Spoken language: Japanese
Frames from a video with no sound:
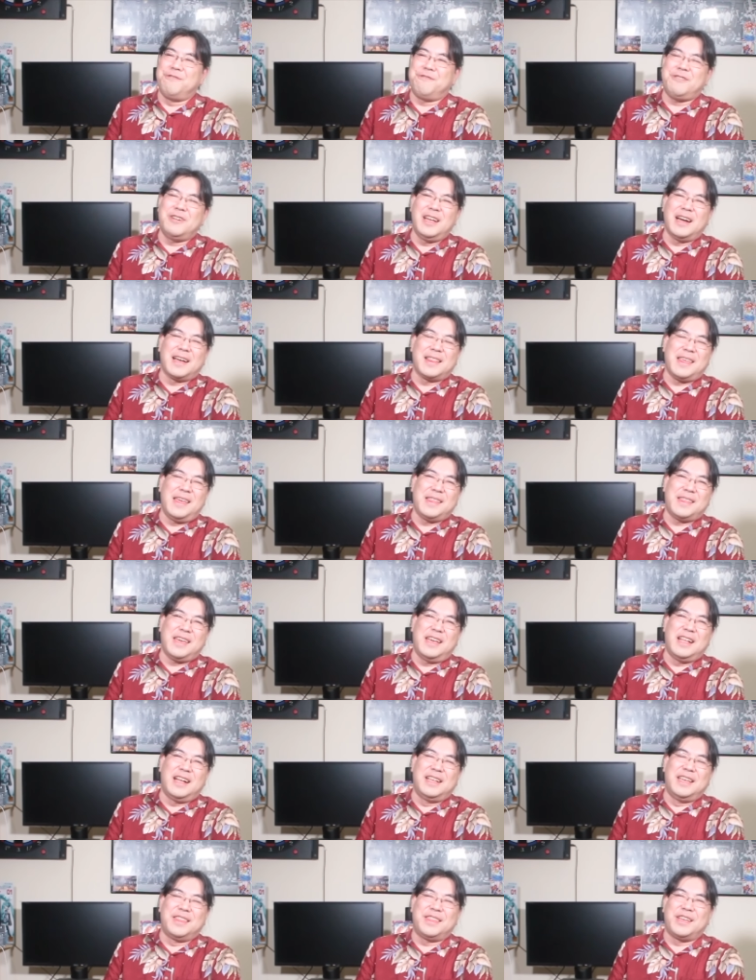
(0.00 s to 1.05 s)
の福永先生
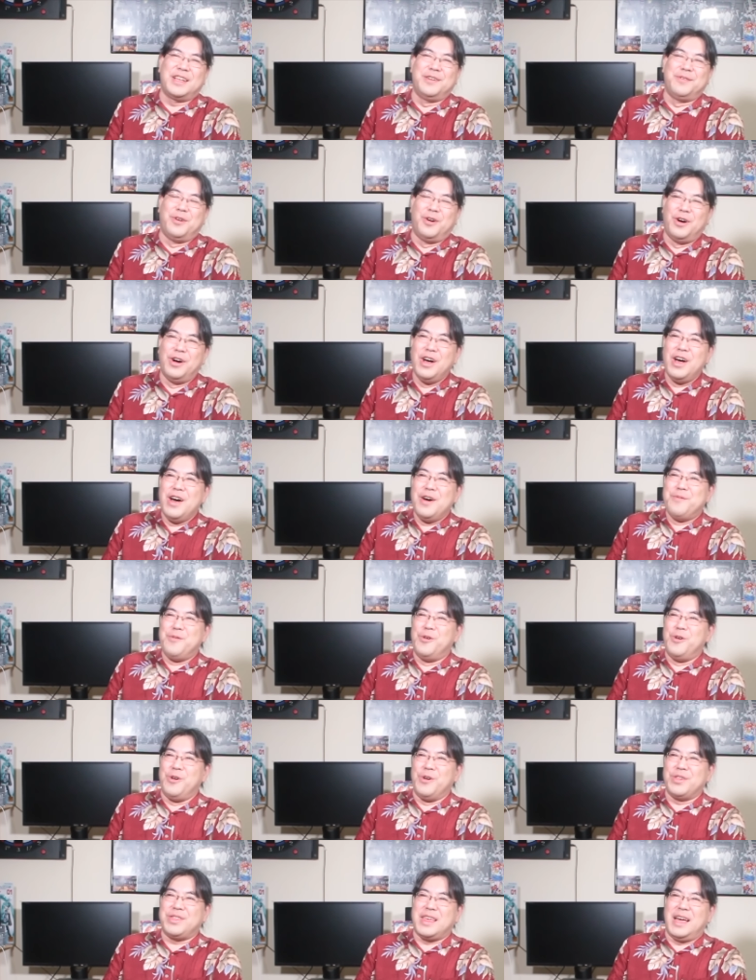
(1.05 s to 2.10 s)
なんですけども、
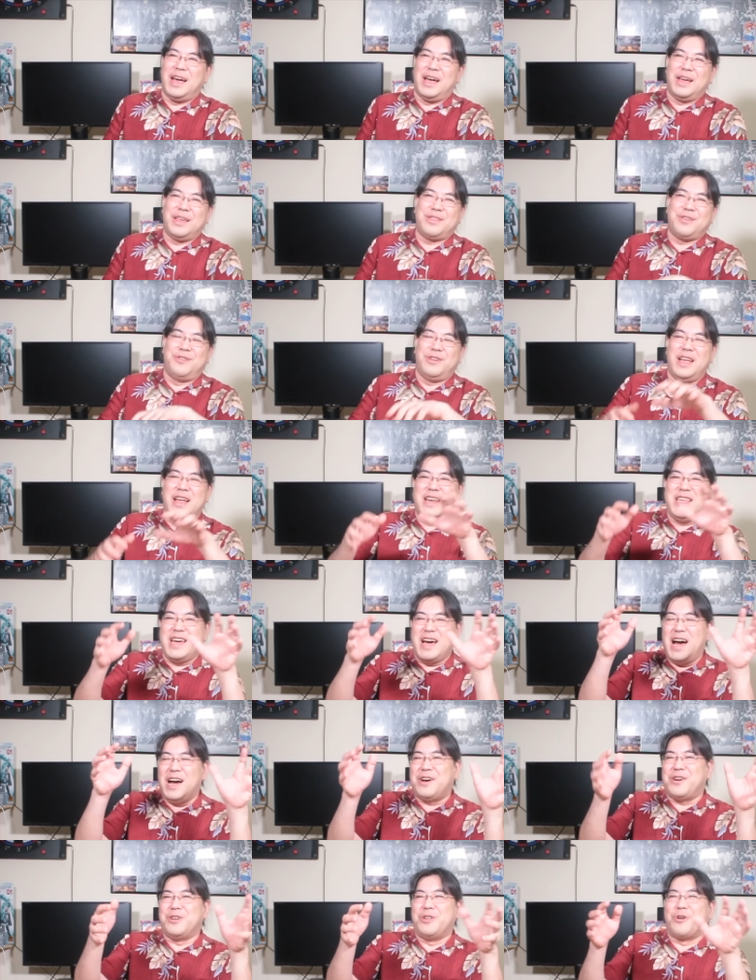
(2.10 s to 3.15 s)
もうさ、そのね、
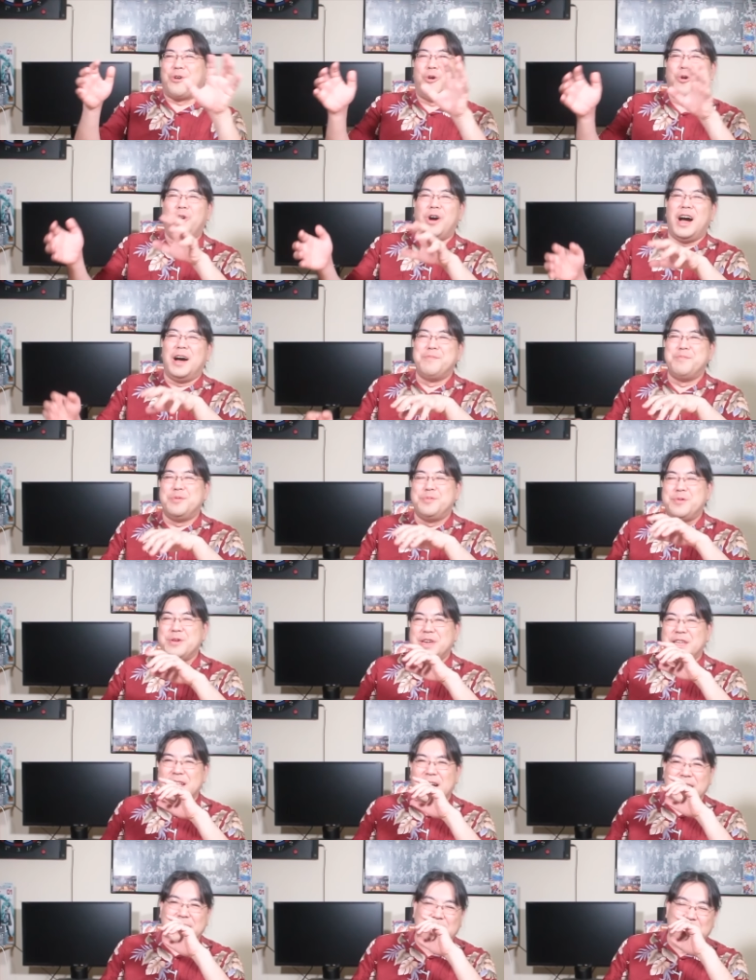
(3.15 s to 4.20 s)
リハックの後半部分
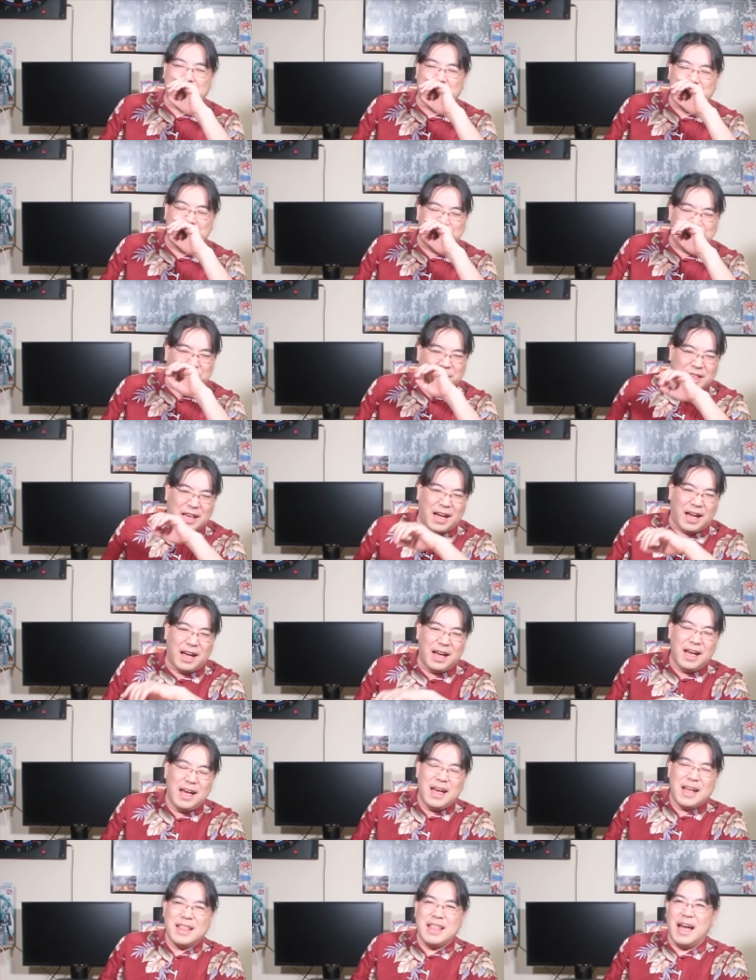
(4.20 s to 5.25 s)
になってくるとさ、
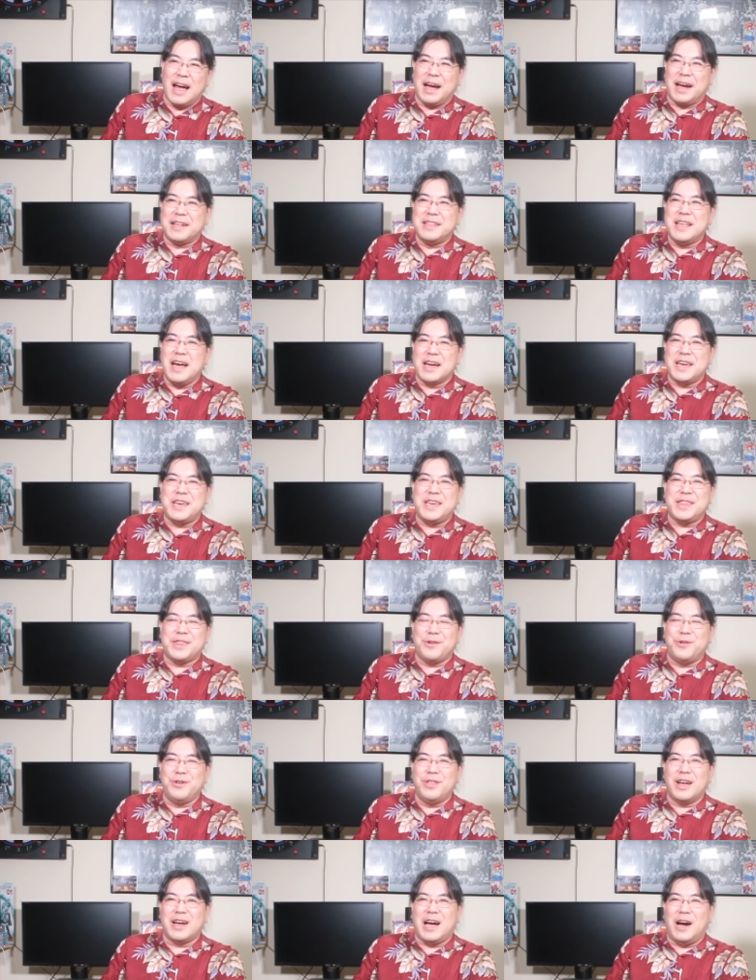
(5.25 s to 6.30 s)
なんか泣き
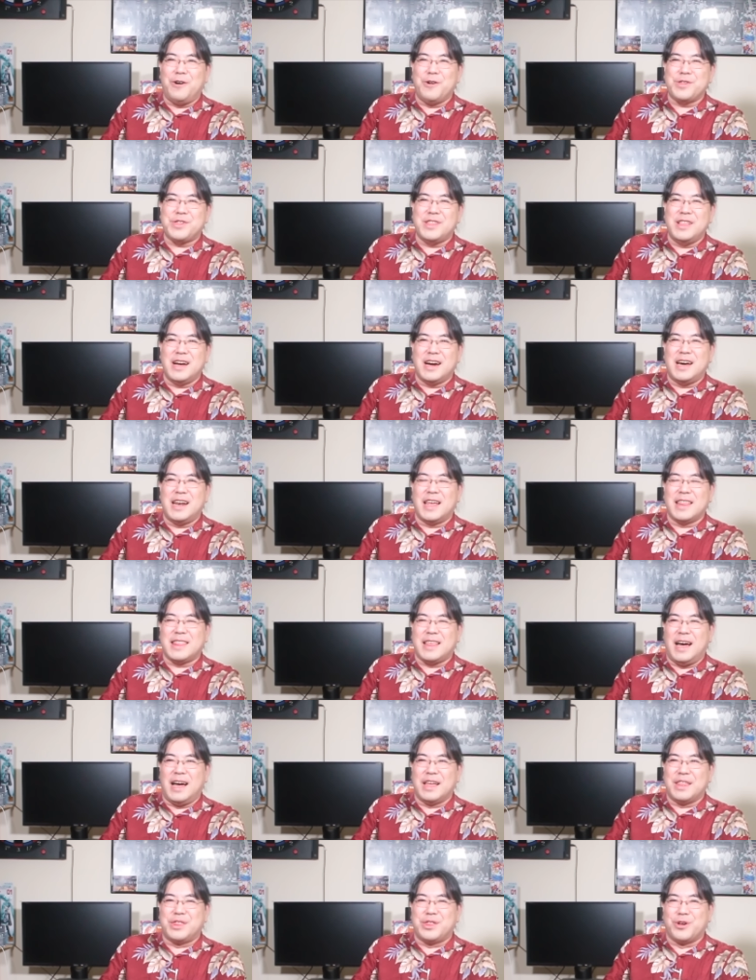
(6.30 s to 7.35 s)
そうな顔しながら
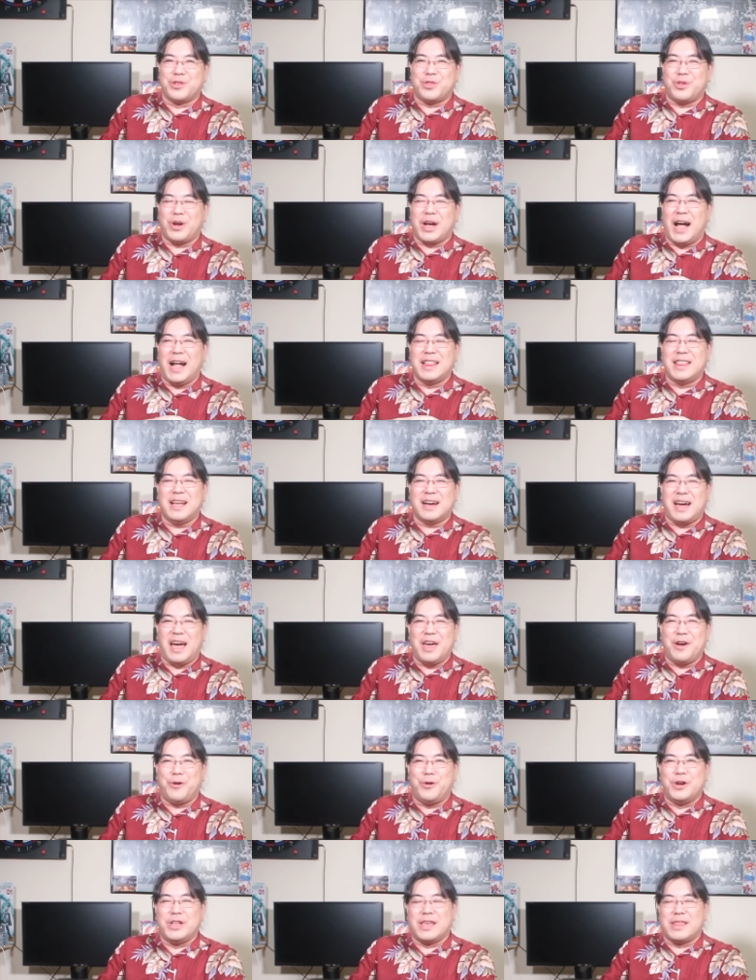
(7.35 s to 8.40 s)
さ、ちょっと甲高い
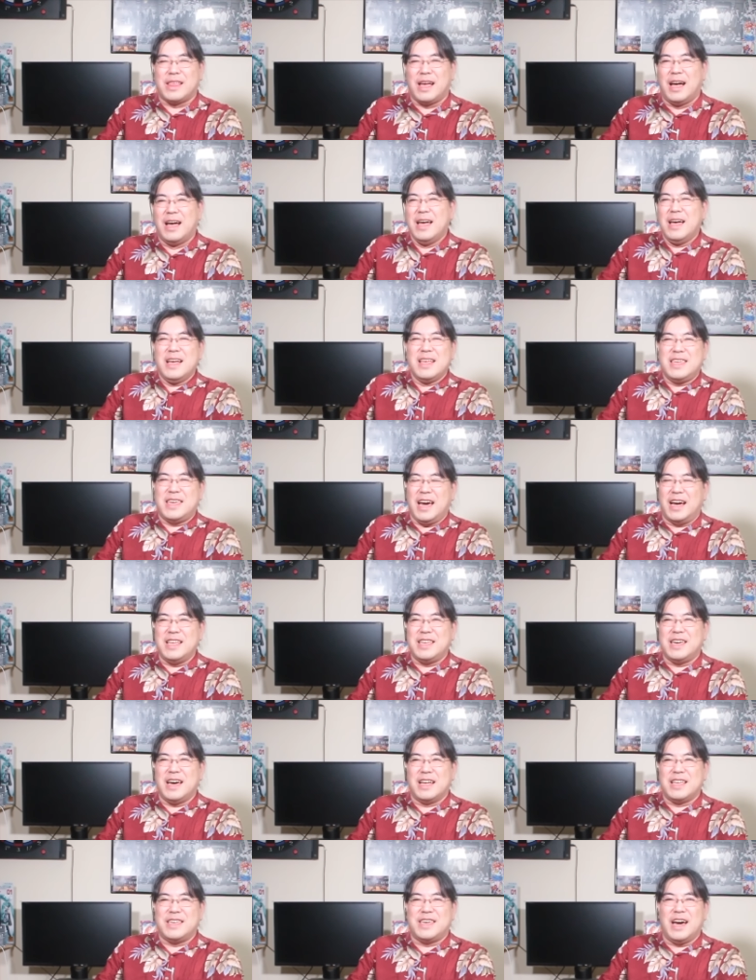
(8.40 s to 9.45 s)
声でさ、
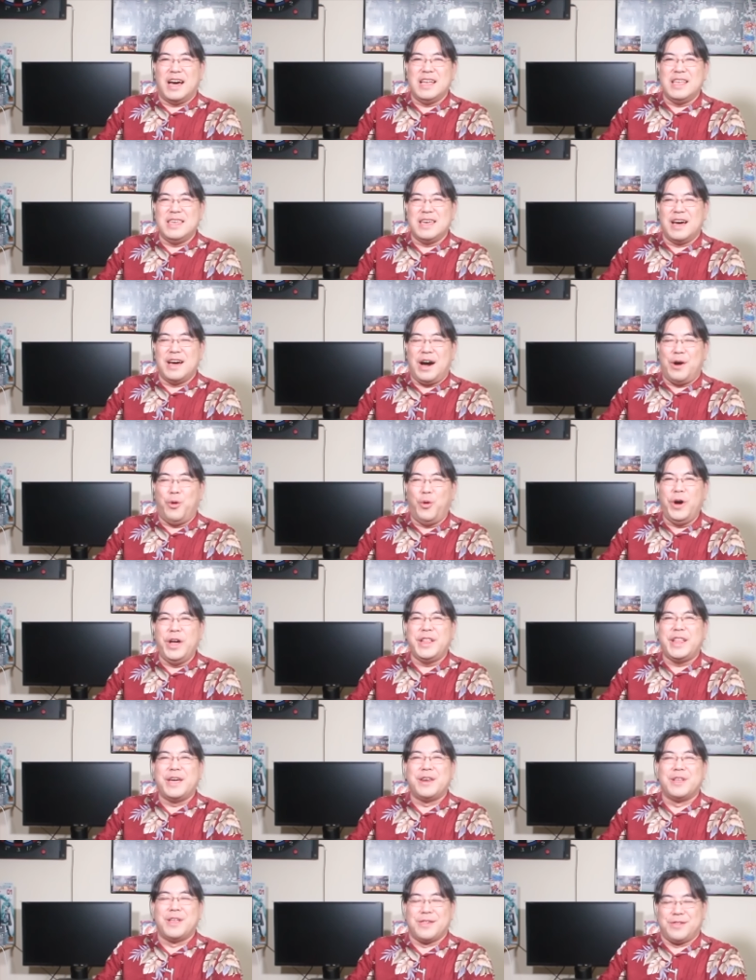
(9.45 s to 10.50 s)
ギャンギャン、ギャンギャン吠え
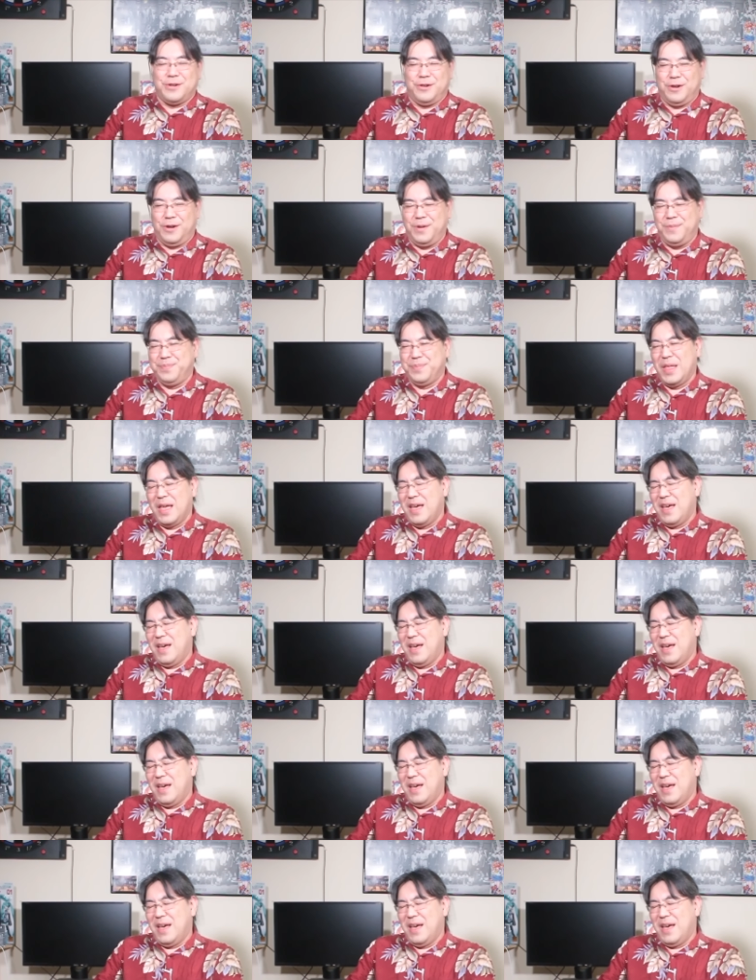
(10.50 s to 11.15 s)
てるでしょ